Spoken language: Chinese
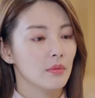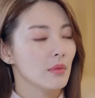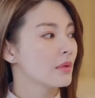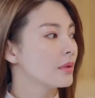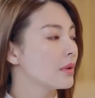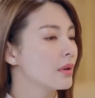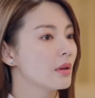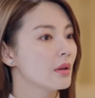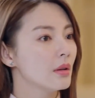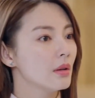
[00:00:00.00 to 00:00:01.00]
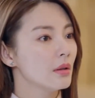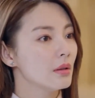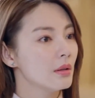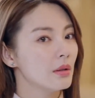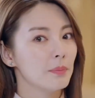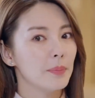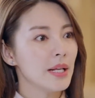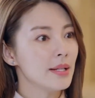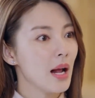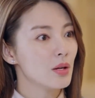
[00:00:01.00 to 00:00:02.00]
人的身份呀。别
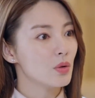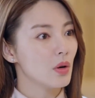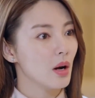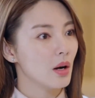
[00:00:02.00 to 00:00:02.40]
瞎说，